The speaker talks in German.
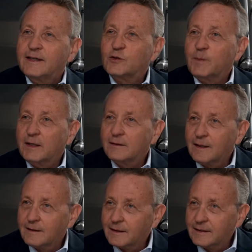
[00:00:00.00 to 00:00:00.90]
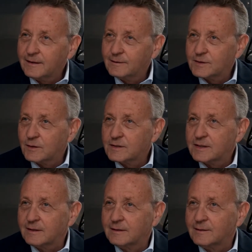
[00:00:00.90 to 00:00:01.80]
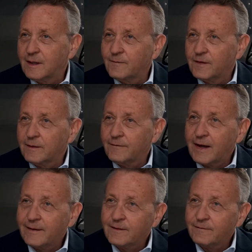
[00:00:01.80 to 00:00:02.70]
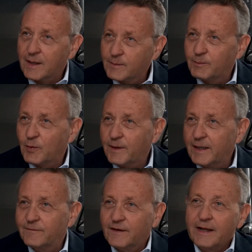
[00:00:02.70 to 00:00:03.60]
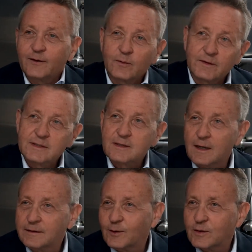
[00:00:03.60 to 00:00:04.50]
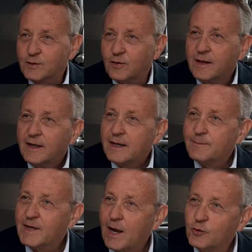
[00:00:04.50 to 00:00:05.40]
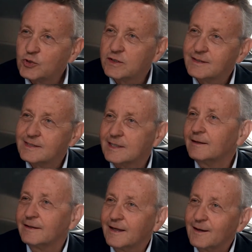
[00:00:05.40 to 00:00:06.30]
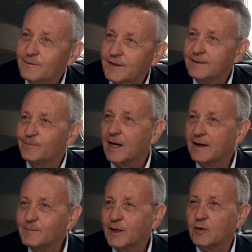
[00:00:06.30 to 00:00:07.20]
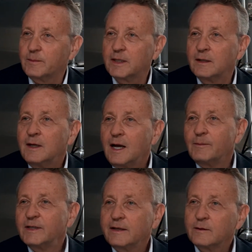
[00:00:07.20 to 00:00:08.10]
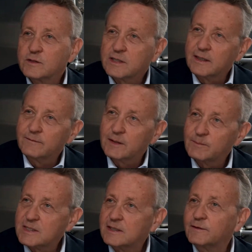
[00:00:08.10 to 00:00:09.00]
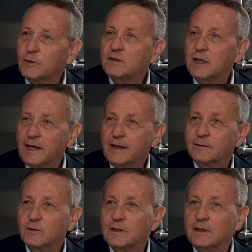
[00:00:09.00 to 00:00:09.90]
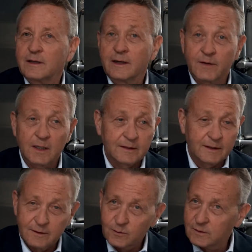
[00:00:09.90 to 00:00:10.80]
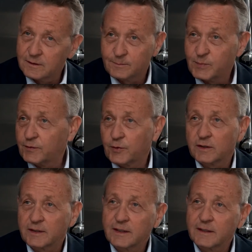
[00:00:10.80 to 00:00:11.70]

die entsprechende Energie, sonst äh, haben wir ein Wärmeproblem. Vielleicht können wir das gerade noch so im gaukschen Sinne irgendwie hinbekommen, aber die Industrie wird massiv darunter leiden und da erwarte ich und befürchte